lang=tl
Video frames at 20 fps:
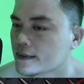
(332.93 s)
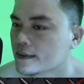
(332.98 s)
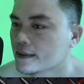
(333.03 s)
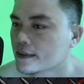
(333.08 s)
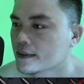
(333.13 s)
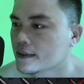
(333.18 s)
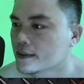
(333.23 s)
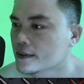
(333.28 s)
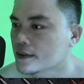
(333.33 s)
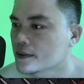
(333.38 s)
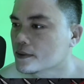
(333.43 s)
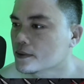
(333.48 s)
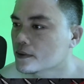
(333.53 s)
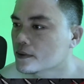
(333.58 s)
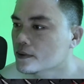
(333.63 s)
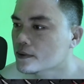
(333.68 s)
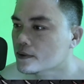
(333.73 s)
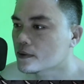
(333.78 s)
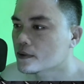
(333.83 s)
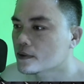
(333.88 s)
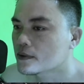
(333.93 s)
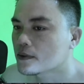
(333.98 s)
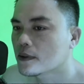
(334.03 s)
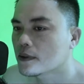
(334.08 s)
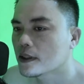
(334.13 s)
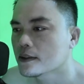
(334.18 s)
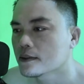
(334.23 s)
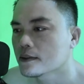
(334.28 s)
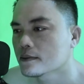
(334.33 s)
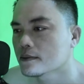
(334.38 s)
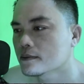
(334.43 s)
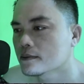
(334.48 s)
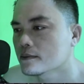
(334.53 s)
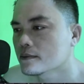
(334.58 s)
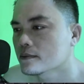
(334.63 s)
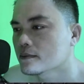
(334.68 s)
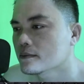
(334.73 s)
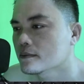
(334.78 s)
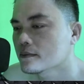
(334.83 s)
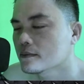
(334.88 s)
Siguro tontuwa yung
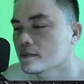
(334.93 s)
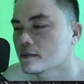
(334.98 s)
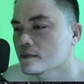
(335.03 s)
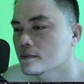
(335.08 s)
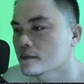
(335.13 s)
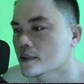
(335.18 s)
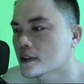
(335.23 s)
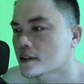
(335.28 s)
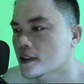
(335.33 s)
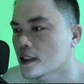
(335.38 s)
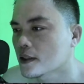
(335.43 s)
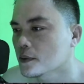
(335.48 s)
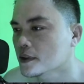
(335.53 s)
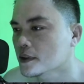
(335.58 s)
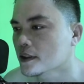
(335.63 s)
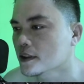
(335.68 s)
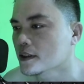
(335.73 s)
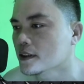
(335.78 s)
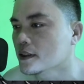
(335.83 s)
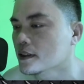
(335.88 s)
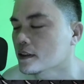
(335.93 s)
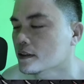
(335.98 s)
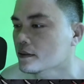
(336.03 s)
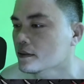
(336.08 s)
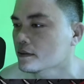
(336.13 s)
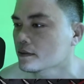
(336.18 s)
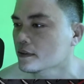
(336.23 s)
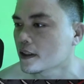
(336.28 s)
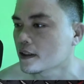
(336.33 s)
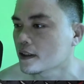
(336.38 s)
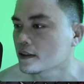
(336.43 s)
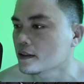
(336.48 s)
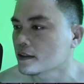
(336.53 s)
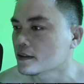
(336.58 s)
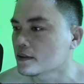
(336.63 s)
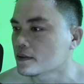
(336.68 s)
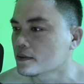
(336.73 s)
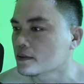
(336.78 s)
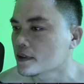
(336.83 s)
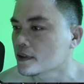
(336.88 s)
asawa niya dito Narinig
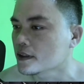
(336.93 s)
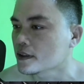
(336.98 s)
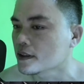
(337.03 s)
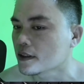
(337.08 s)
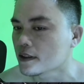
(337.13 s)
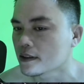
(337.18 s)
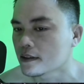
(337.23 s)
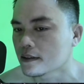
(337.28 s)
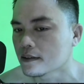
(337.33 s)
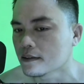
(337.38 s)
tong kantang to